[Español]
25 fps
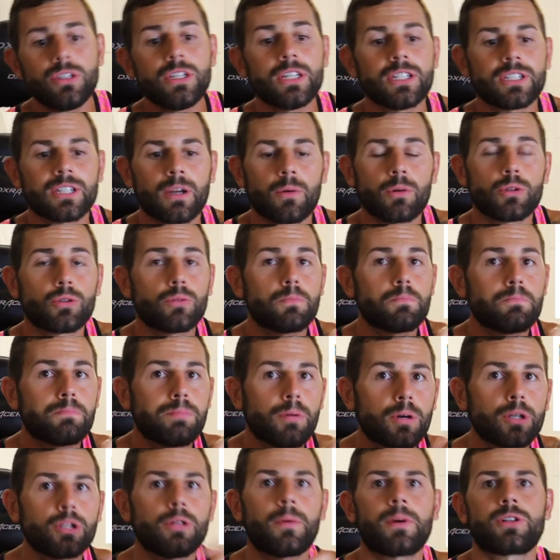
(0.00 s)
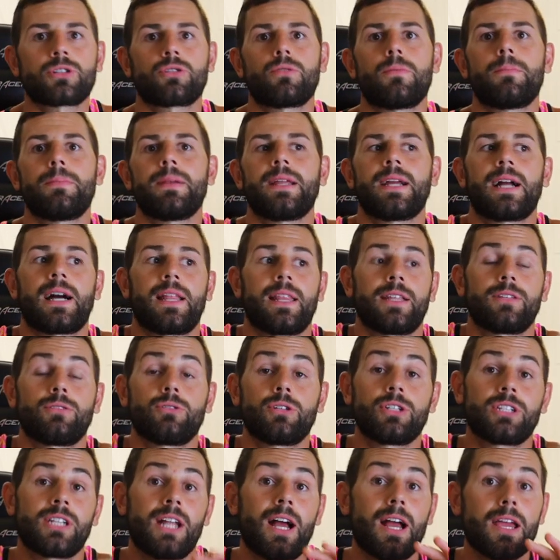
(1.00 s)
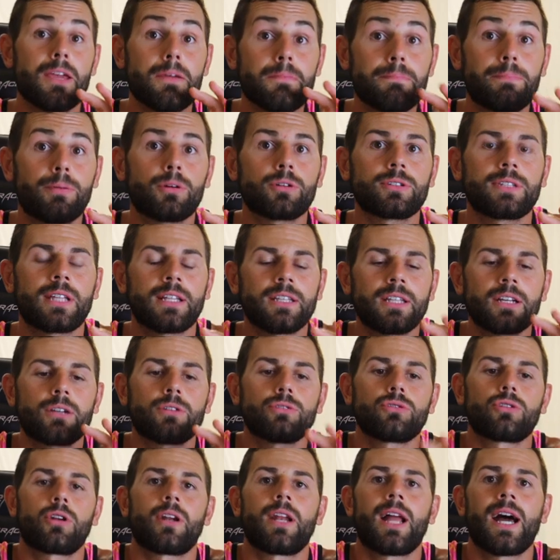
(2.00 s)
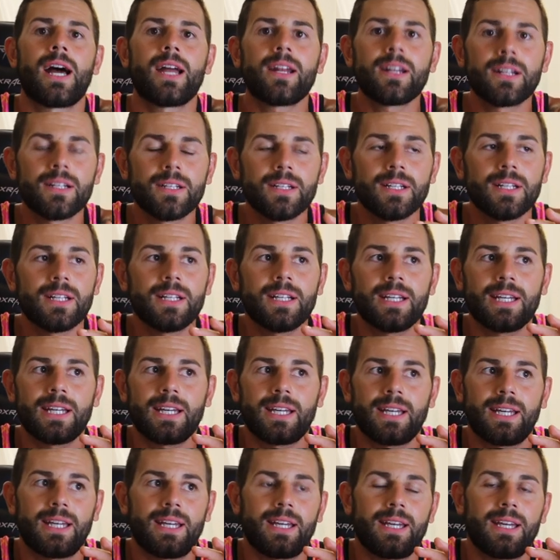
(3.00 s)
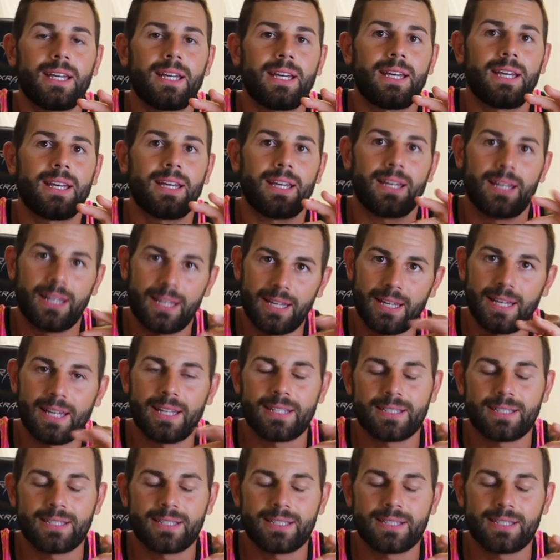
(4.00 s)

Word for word: y se ha vuelto un poquito más complicado Entonces es importante controlar eh,